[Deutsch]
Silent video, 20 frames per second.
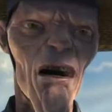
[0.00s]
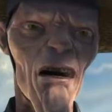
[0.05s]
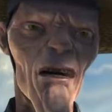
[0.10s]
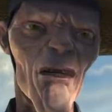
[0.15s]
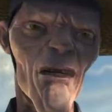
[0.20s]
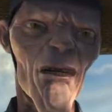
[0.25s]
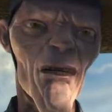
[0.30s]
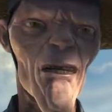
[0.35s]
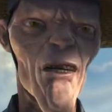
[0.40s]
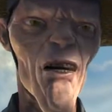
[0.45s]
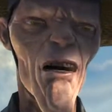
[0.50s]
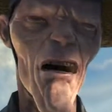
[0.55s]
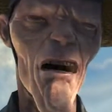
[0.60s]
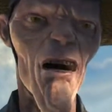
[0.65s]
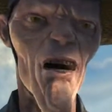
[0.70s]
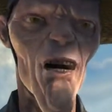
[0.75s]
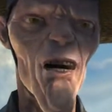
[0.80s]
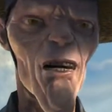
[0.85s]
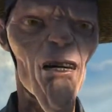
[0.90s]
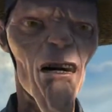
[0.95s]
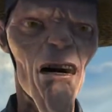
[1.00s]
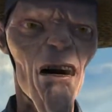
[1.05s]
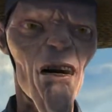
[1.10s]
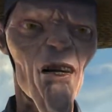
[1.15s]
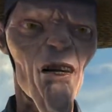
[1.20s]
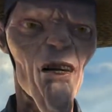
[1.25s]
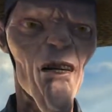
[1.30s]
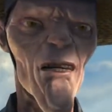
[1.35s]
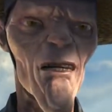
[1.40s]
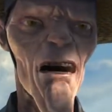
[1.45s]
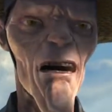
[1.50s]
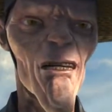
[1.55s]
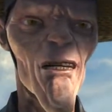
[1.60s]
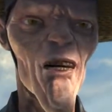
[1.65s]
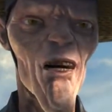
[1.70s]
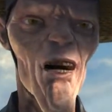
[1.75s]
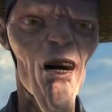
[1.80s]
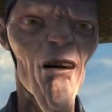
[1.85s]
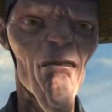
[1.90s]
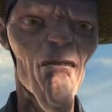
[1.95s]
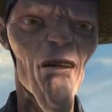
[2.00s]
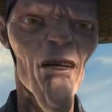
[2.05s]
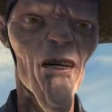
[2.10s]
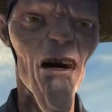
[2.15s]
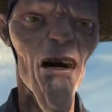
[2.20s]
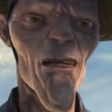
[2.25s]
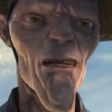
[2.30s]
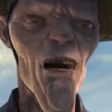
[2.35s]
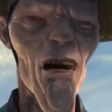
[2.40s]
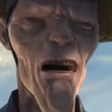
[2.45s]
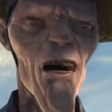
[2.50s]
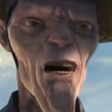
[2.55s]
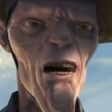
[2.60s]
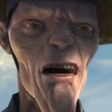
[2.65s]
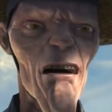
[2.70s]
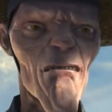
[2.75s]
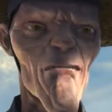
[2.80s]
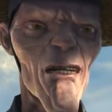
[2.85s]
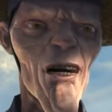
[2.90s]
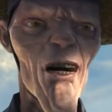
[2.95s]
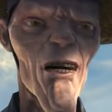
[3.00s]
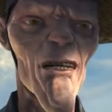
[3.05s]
ich nun mit etwas Dynamit in der Tasche